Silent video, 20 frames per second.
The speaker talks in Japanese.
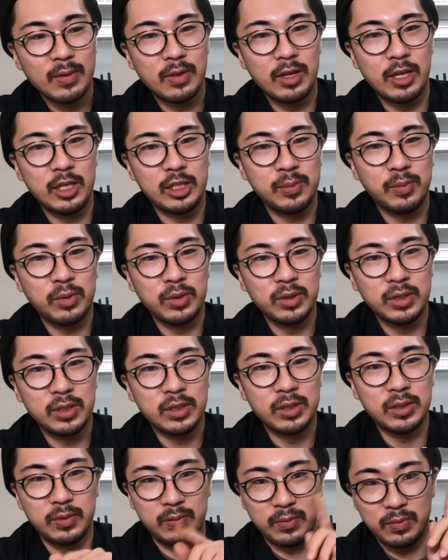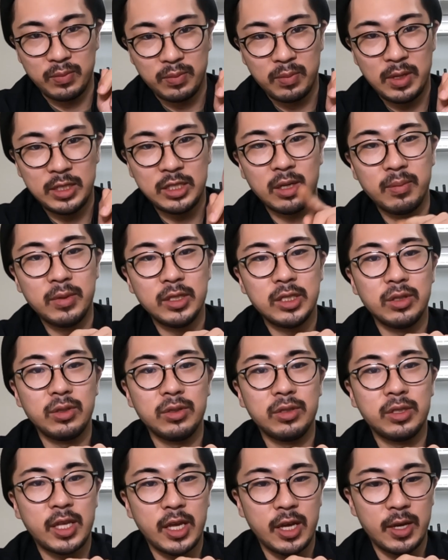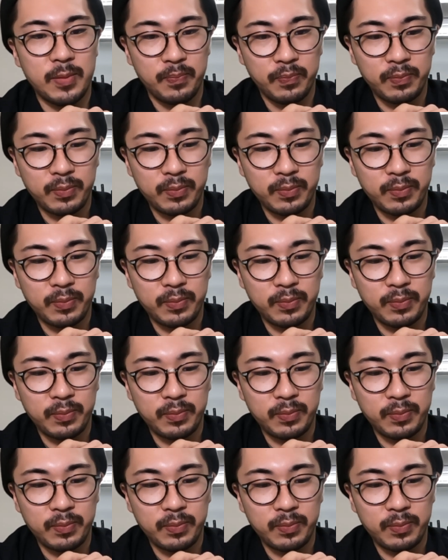でレスポンスめちゃめちゃ良くて